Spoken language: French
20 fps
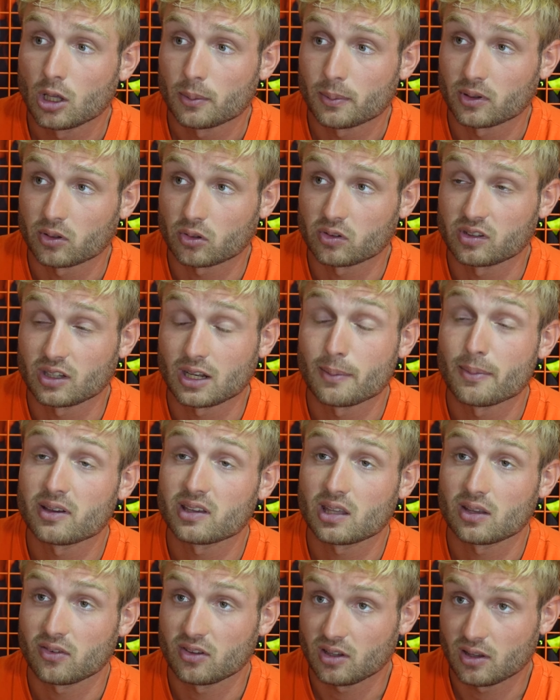parce que c'est là-bas
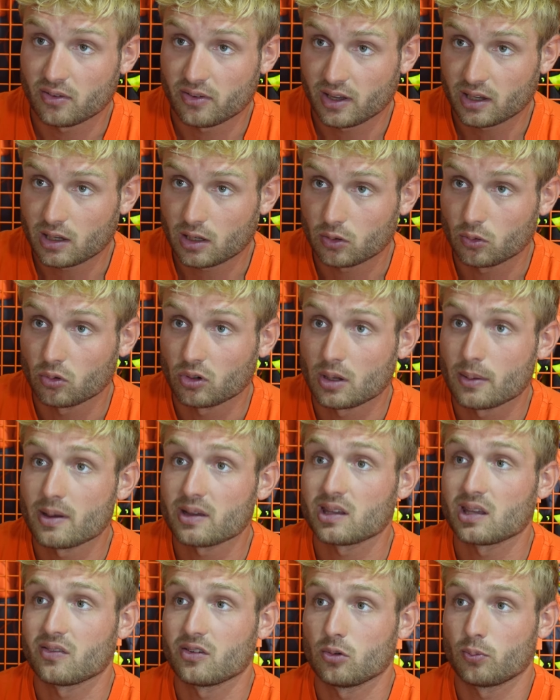qu'il y avait des vagues et donc là-bas
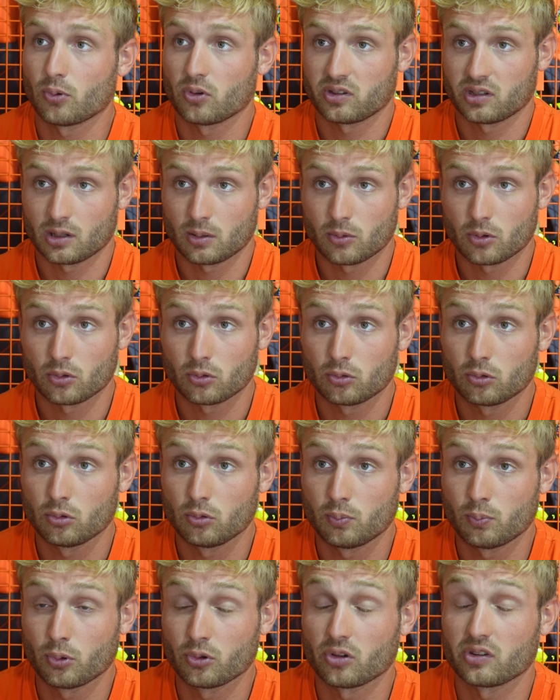qu'il y avait potentiellement,
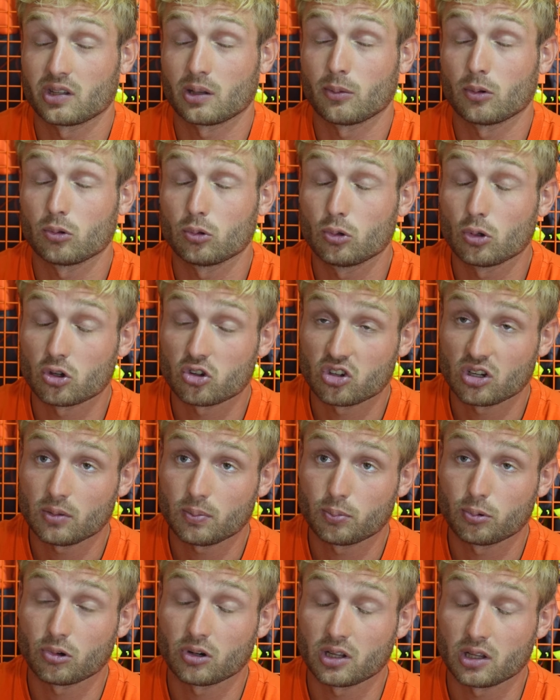potentiellement du danger
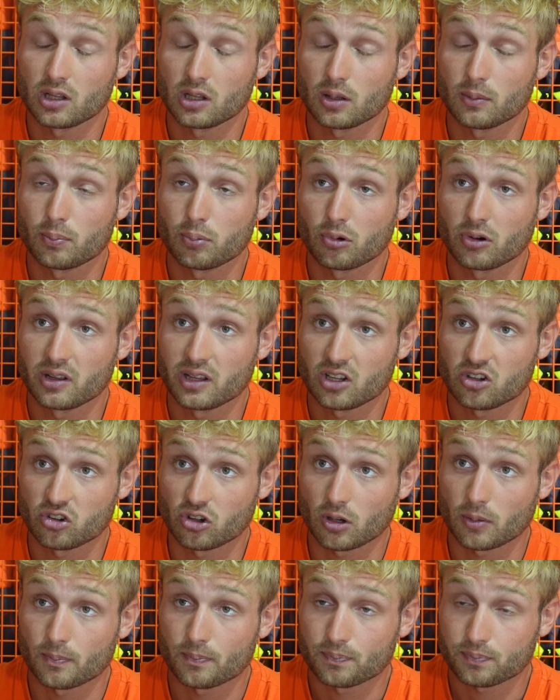pour les, pour les nageurs.